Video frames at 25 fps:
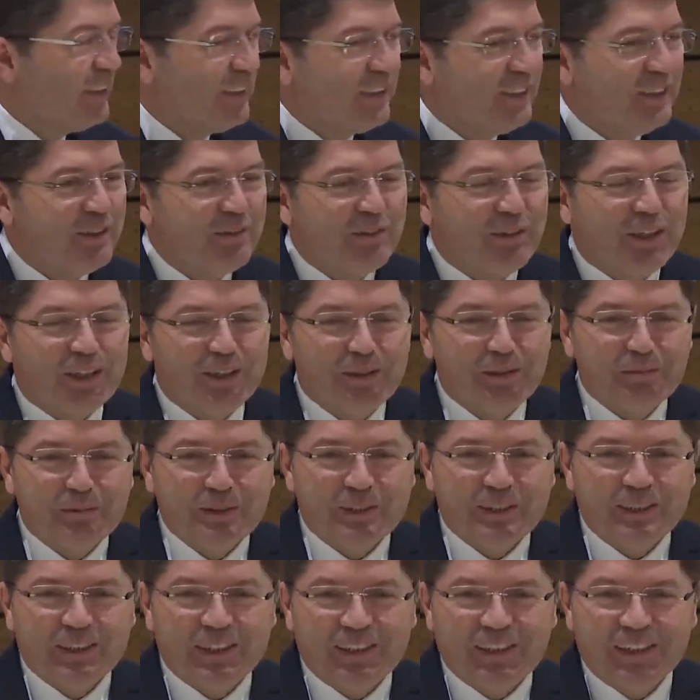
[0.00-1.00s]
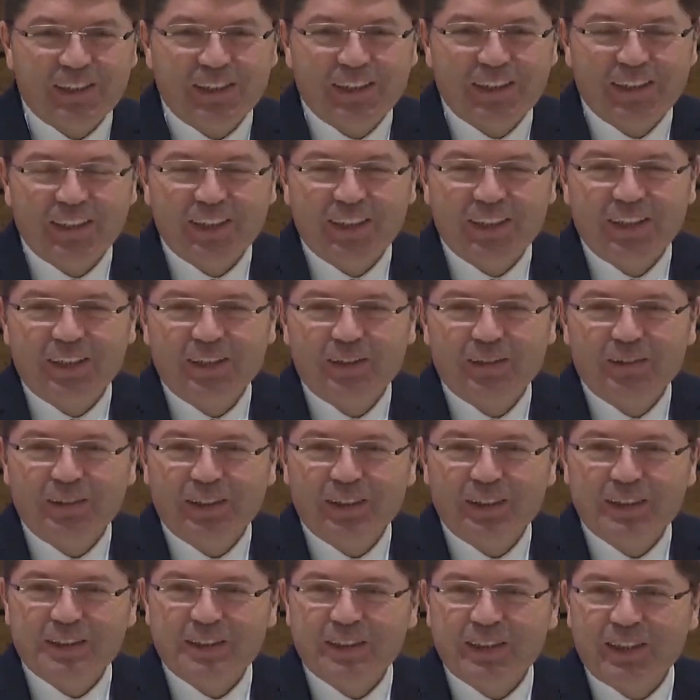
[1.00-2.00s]
e, divanımızı
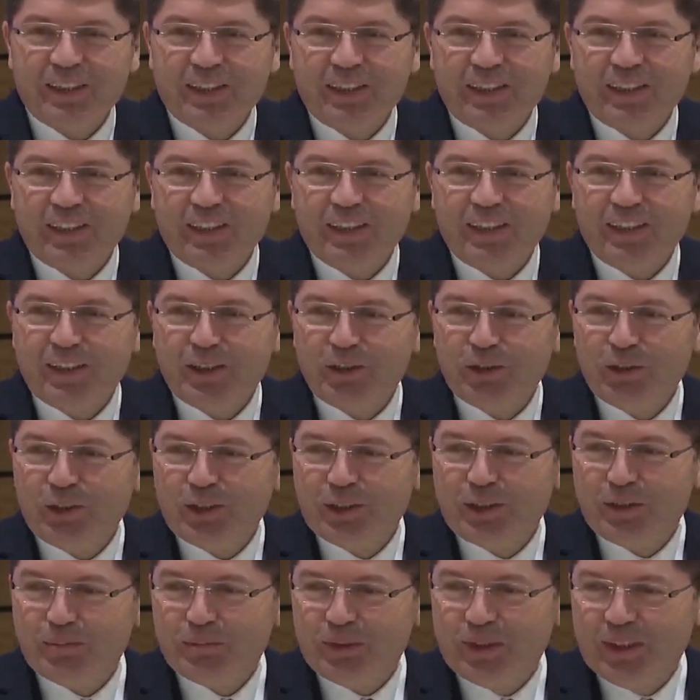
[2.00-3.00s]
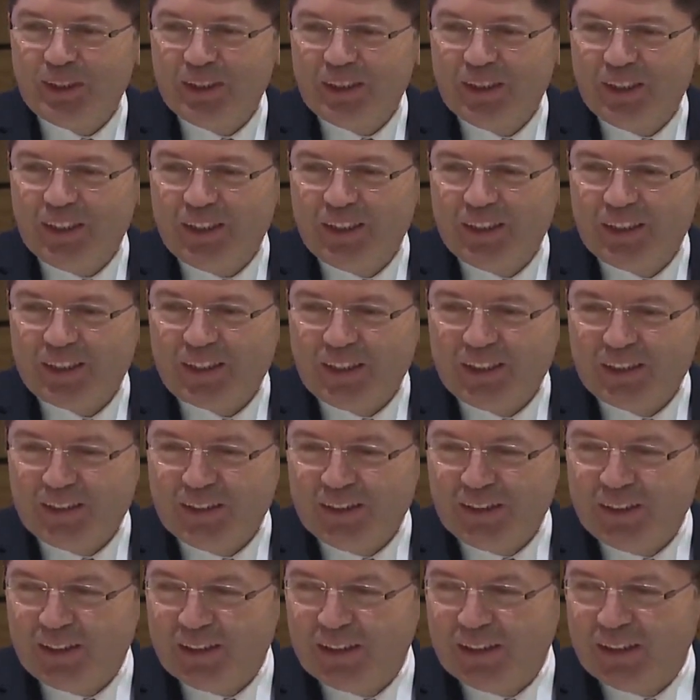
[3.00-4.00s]
ve inşallah yeni yönetimde de
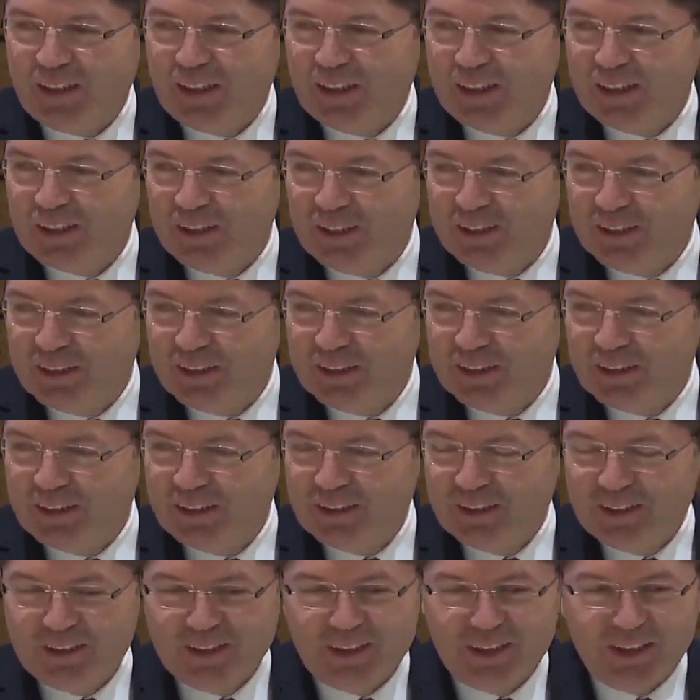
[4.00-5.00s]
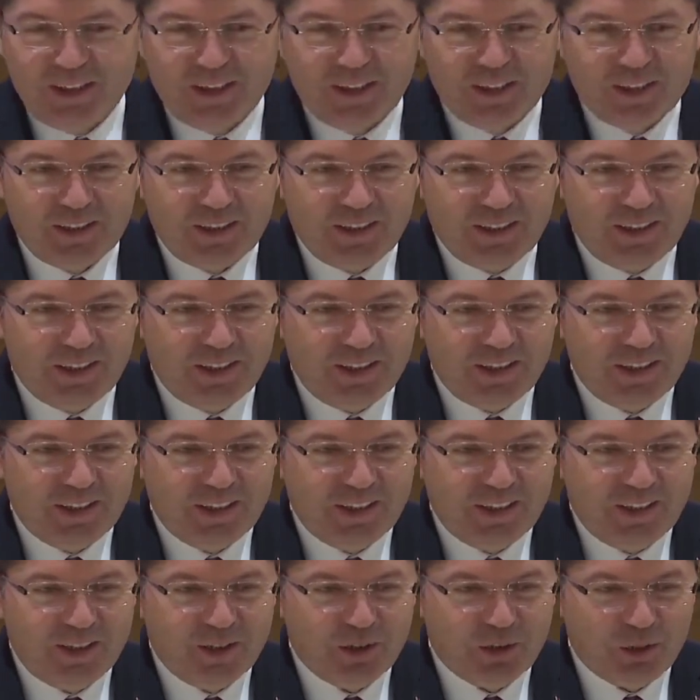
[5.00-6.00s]
kadınların ağırlığını
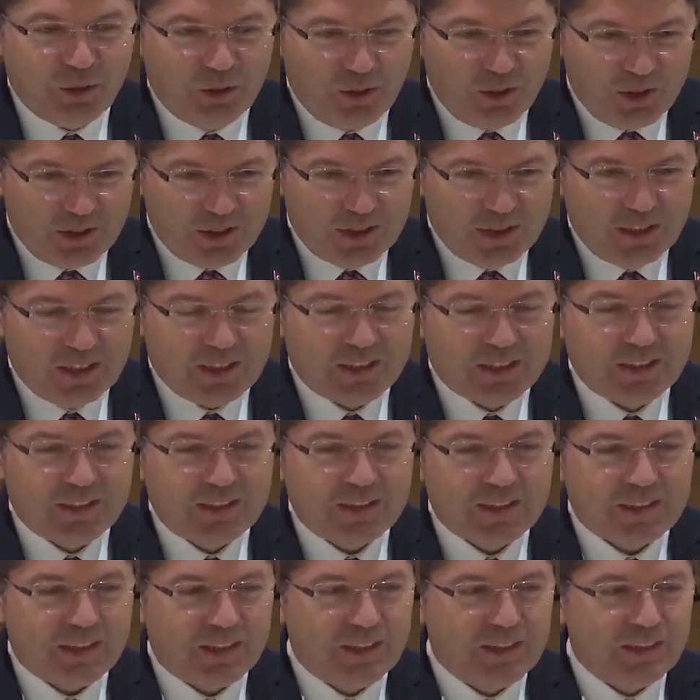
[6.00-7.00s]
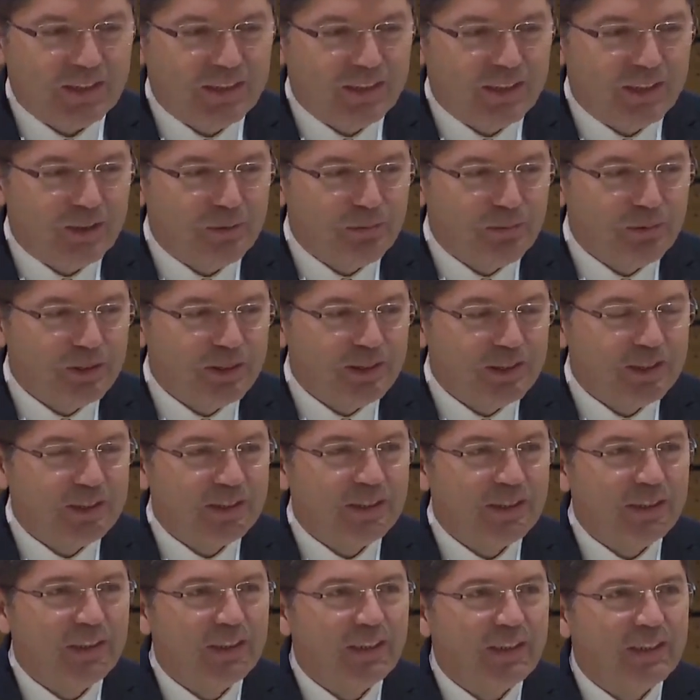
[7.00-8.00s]
herhalde göreceğiz.
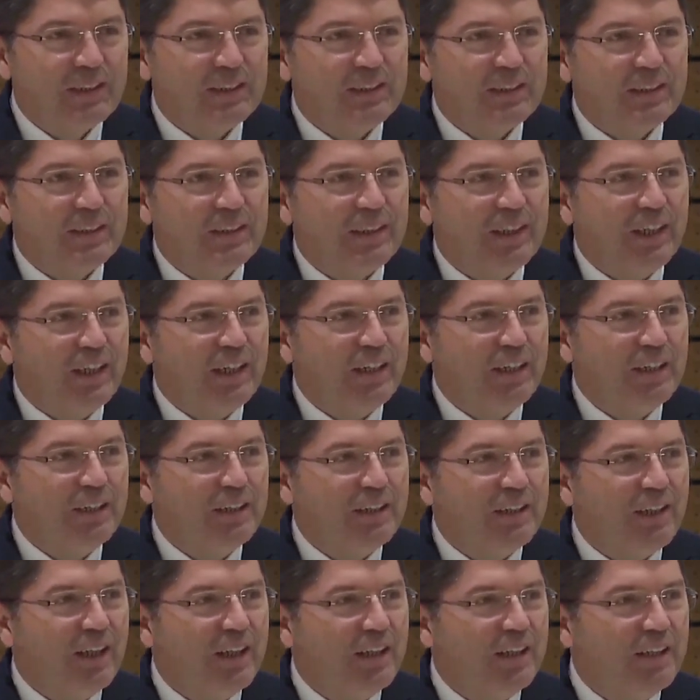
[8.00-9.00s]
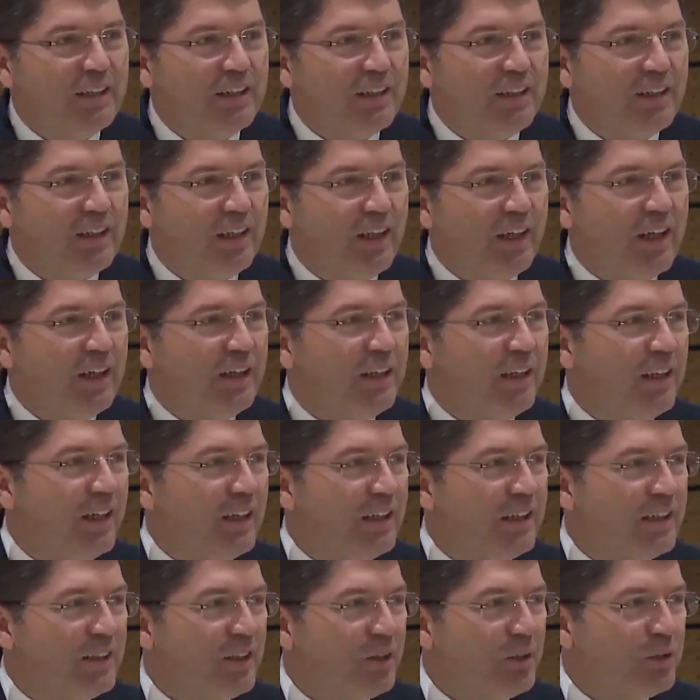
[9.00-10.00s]
Kadınlarımızın elinin değdiği
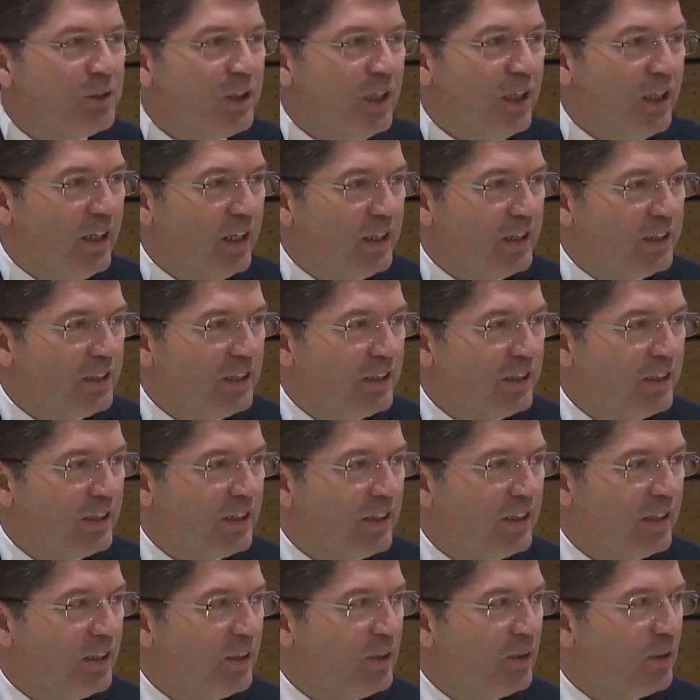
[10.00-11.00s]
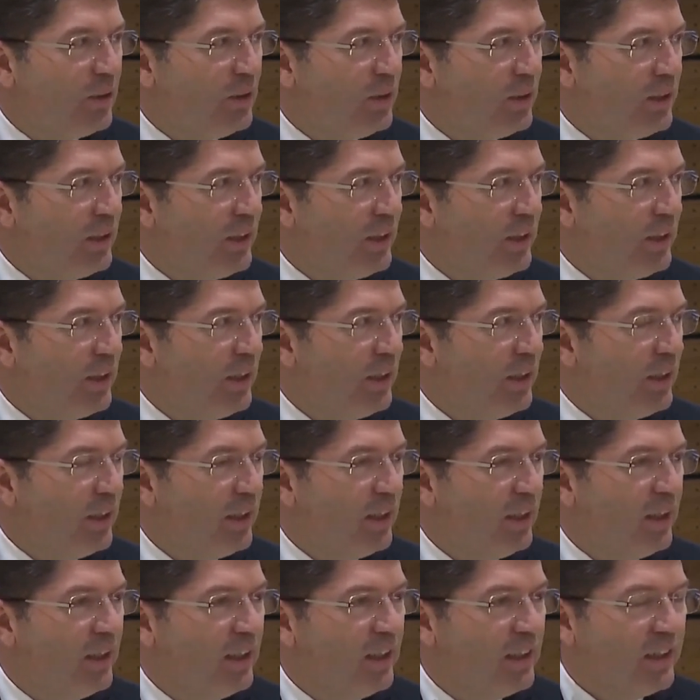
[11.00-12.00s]
her yer güzelleşir. O
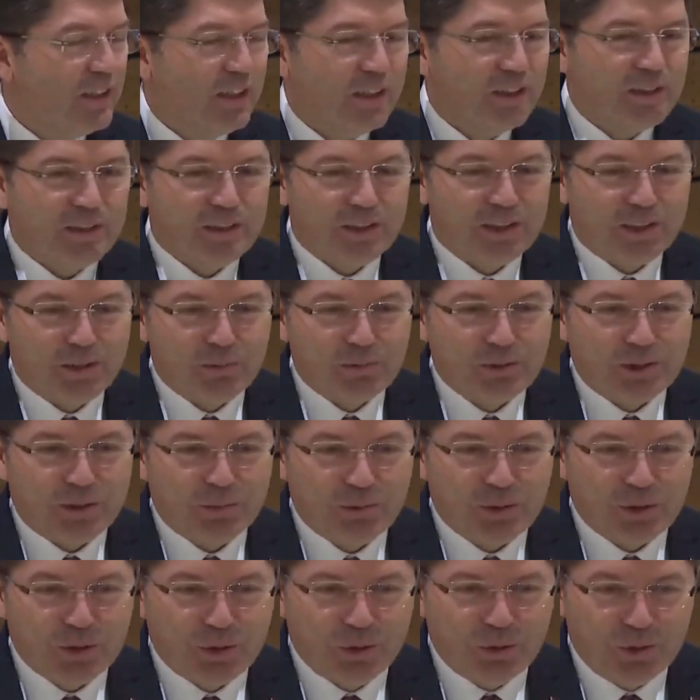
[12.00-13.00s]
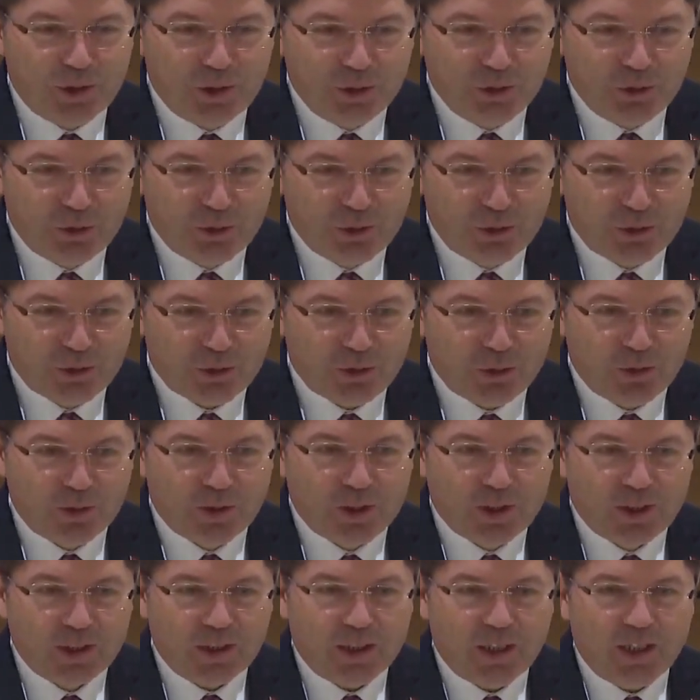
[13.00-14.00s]
nedenle kadınlarımıza biz
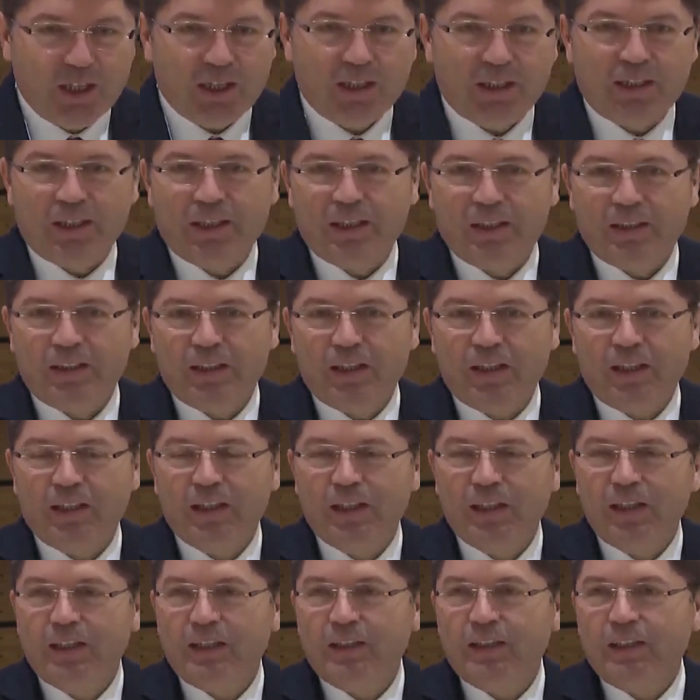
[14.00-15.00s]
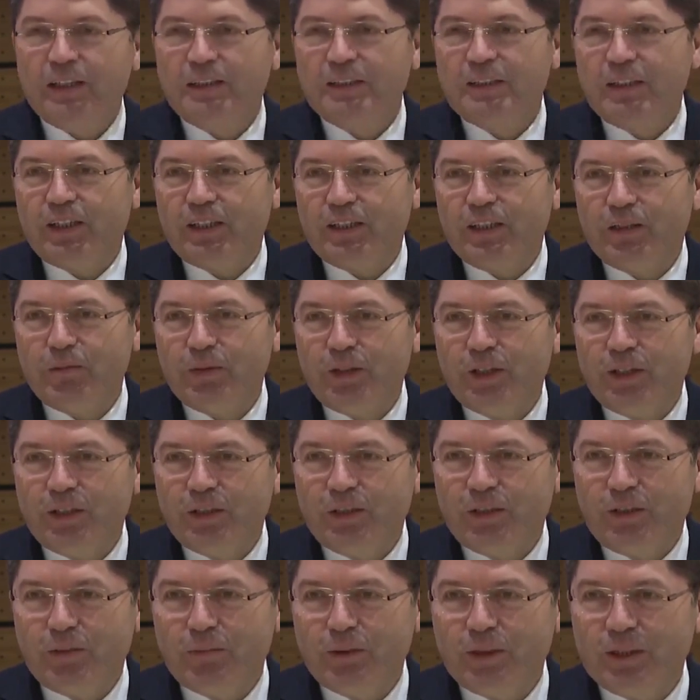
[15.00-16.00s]
güveniyoruz. Onları her alanda
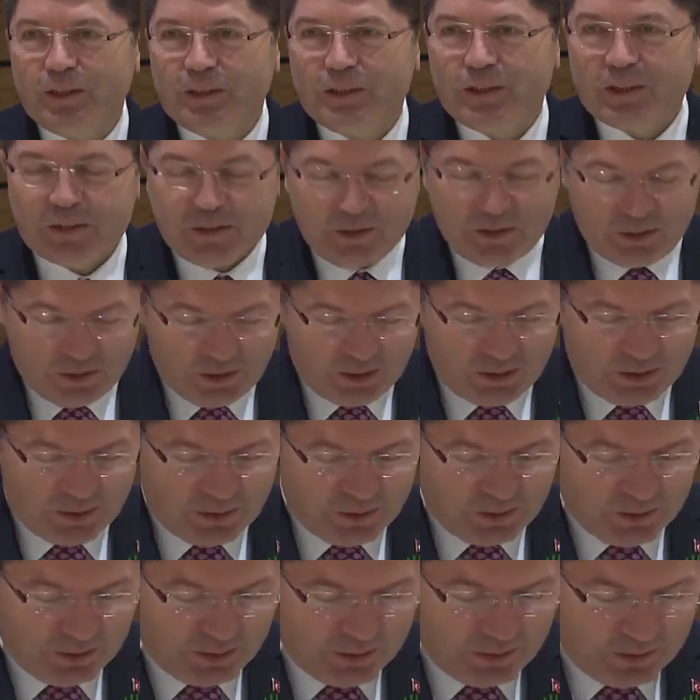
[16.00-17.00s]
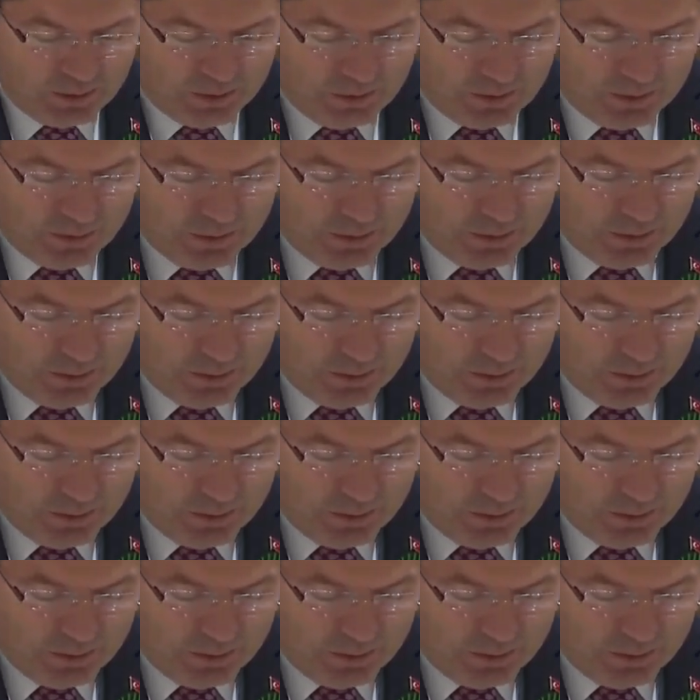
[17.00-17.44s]
desteklemeye devam edeceğiz inşallah.